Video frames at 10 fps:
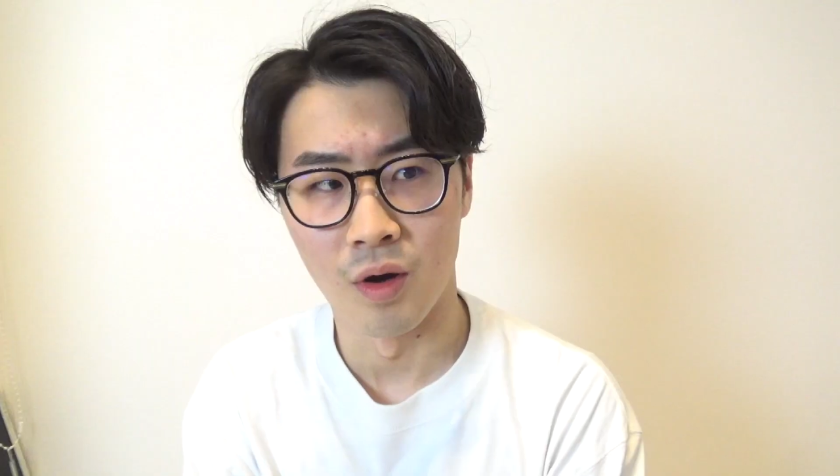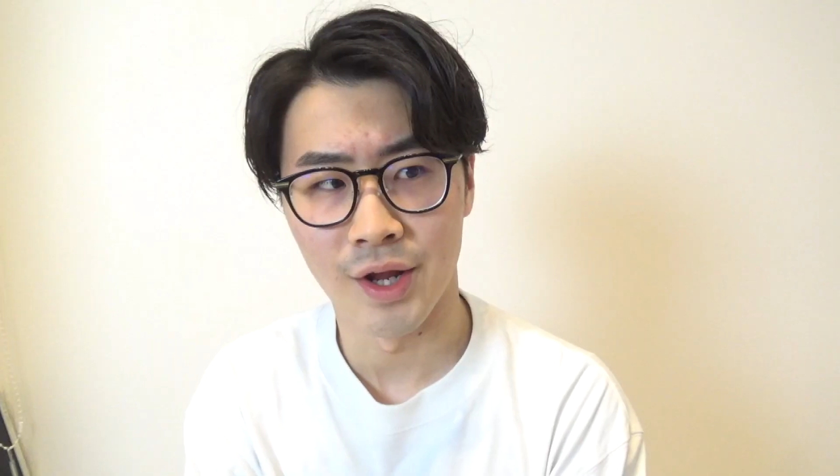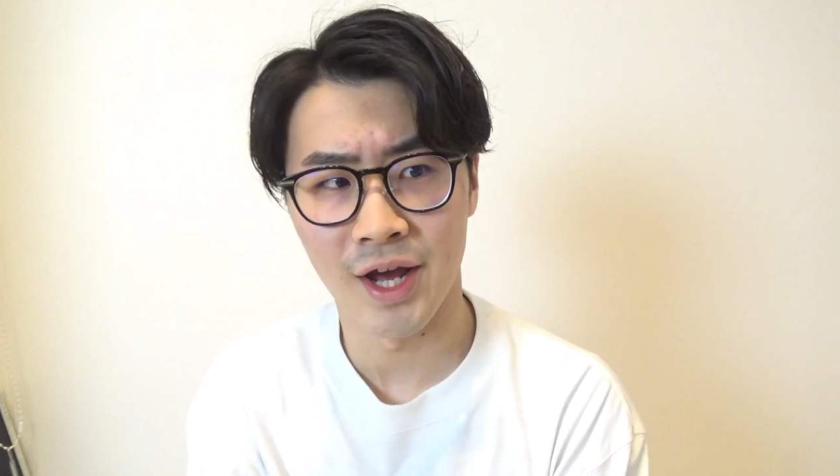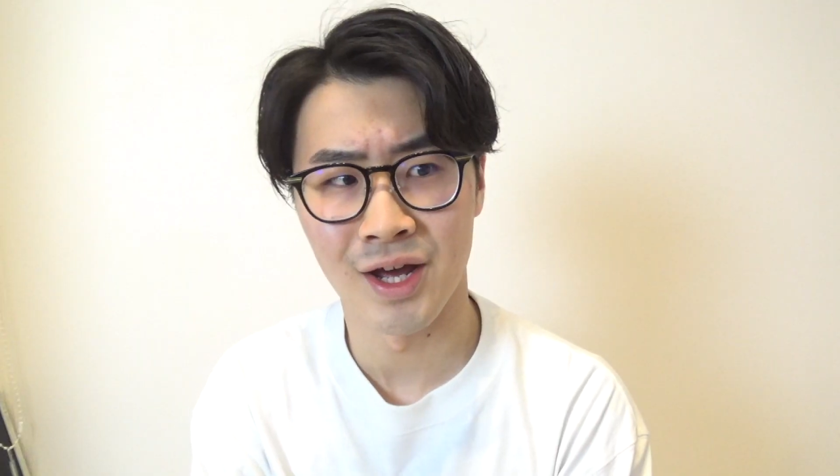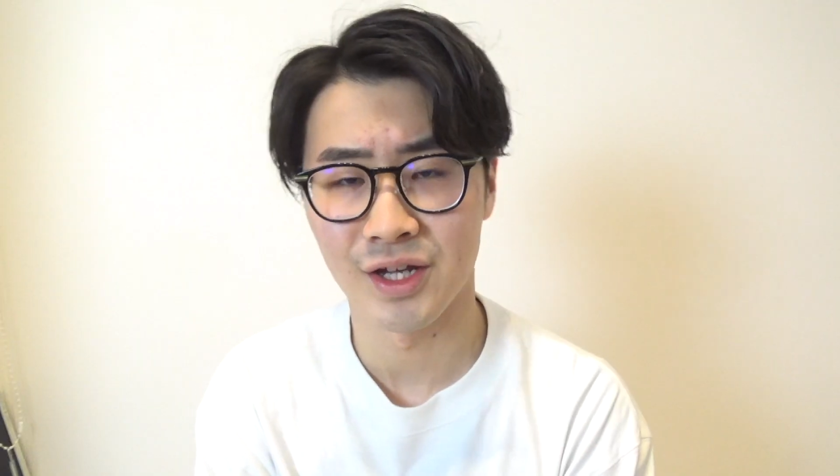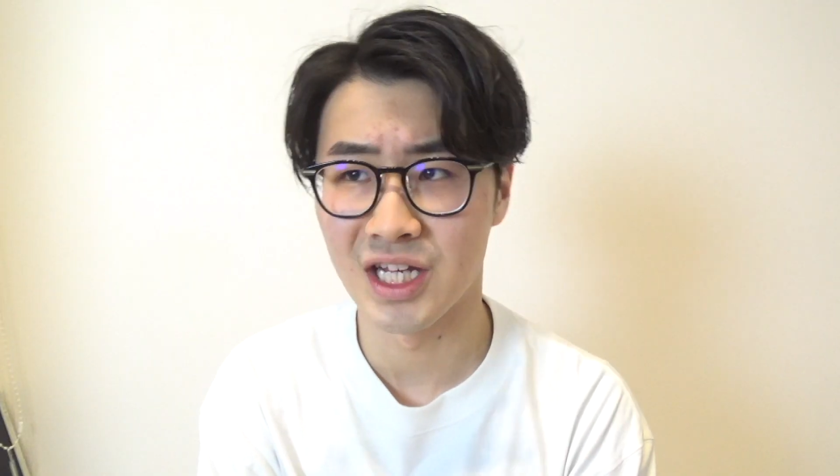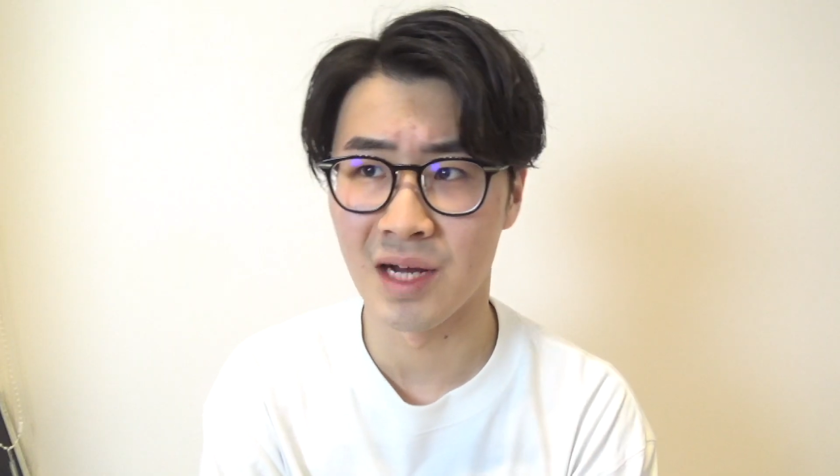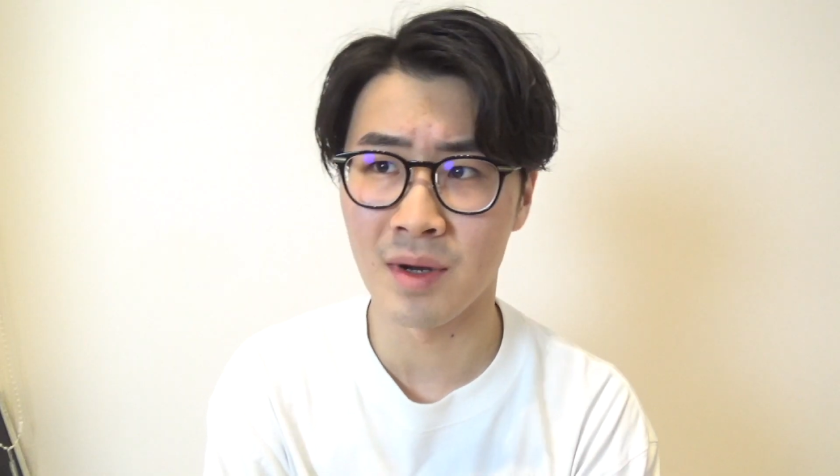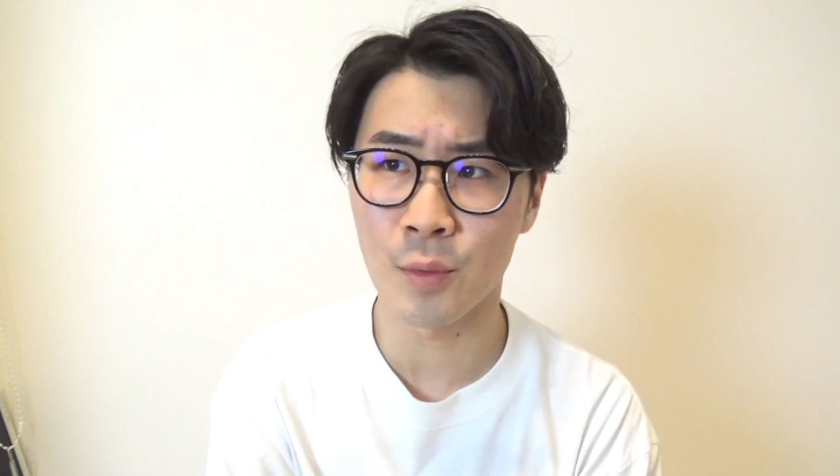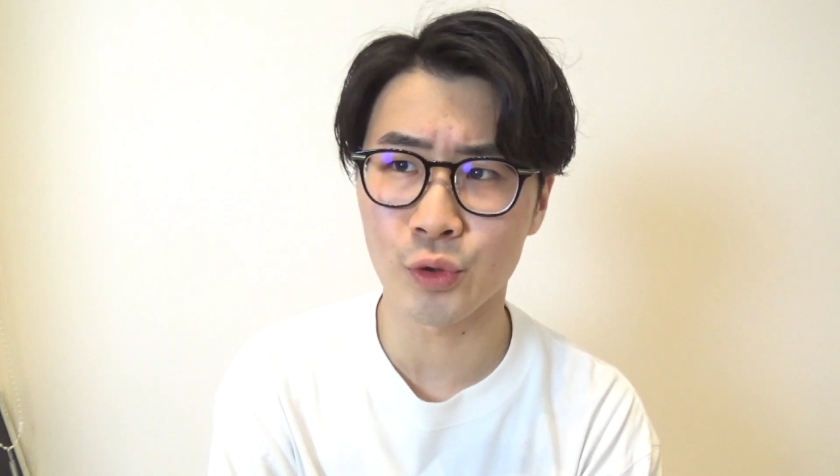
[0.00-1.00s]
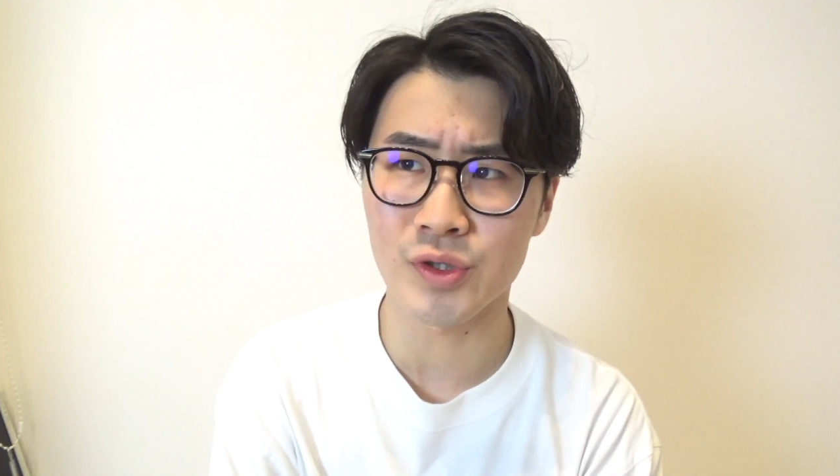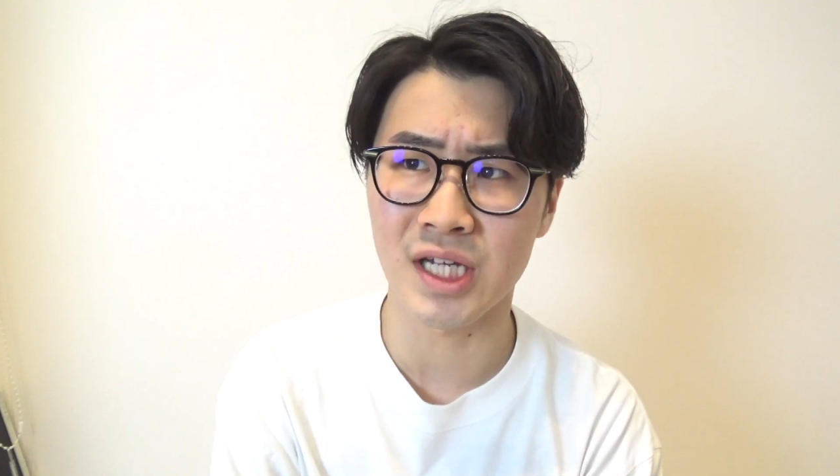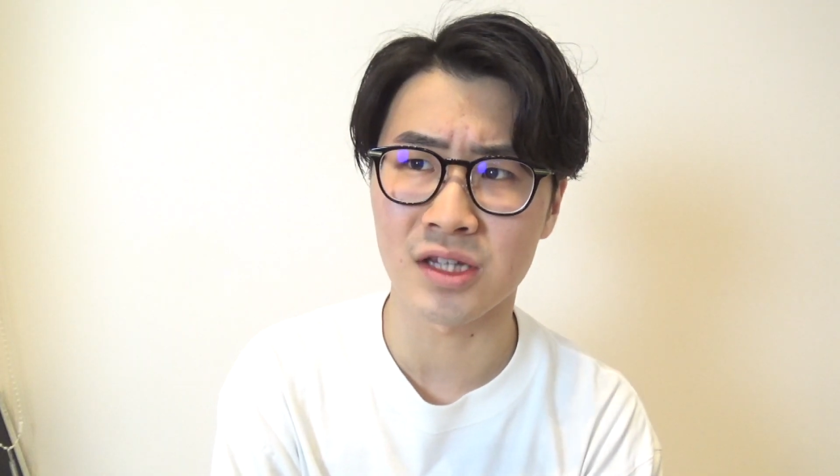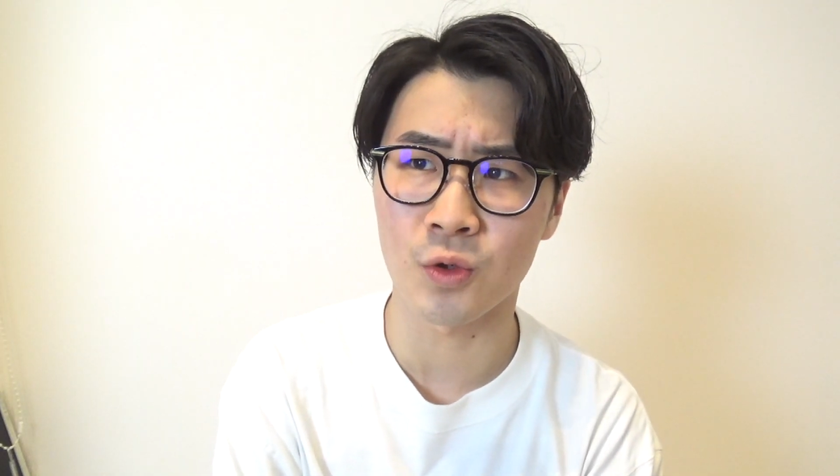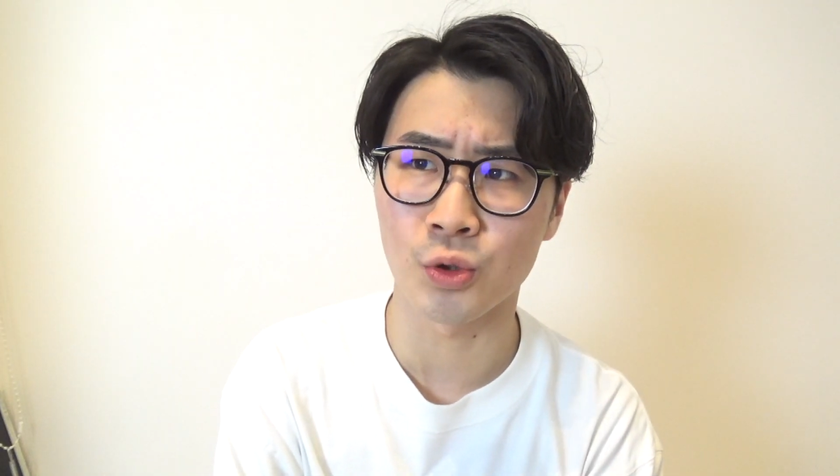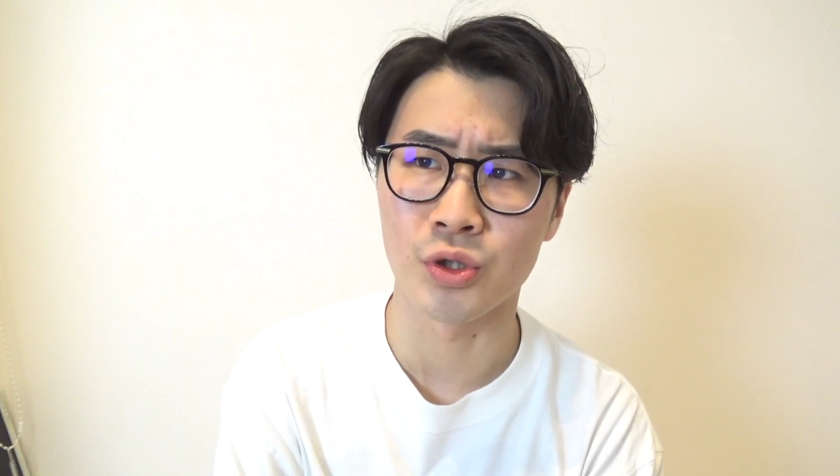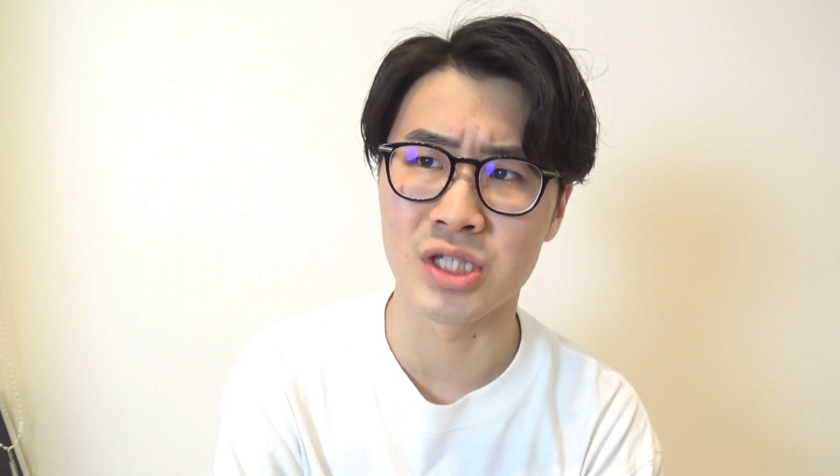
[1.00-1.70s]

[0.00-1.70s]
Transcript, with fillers: あれ山本さんのこと